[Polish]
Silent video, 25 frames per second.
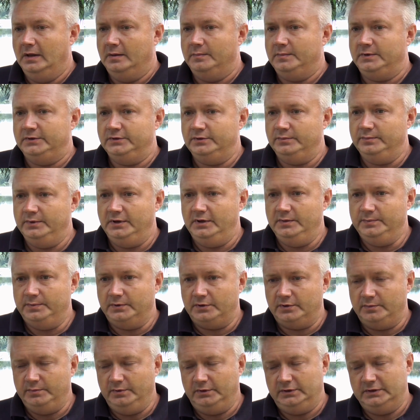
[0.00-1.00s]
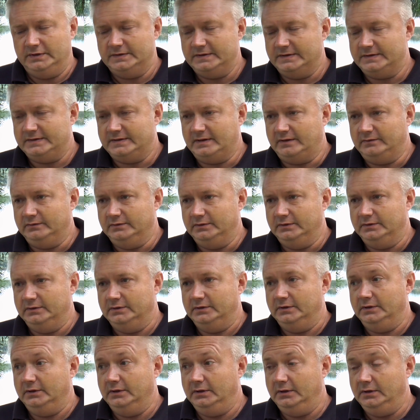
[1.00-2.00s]
będą mieli porobione zestawy.
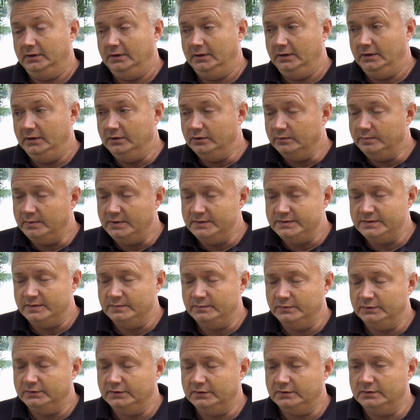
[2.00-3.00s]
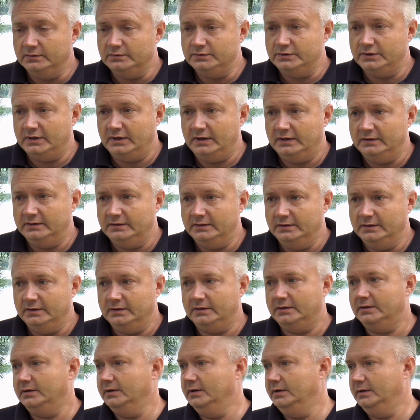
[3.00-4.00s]
Ilu będzie młodych ludzi
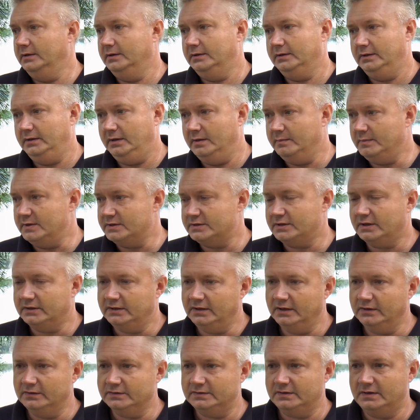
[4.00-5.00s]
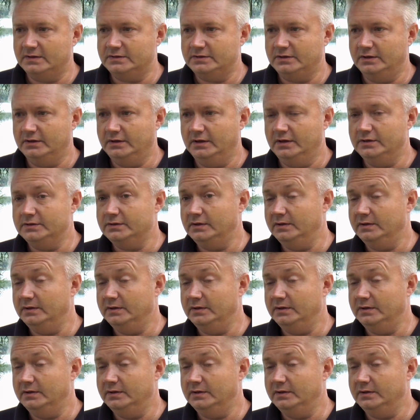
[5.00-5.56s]
chętnych, nie ma żadnego znaczenia.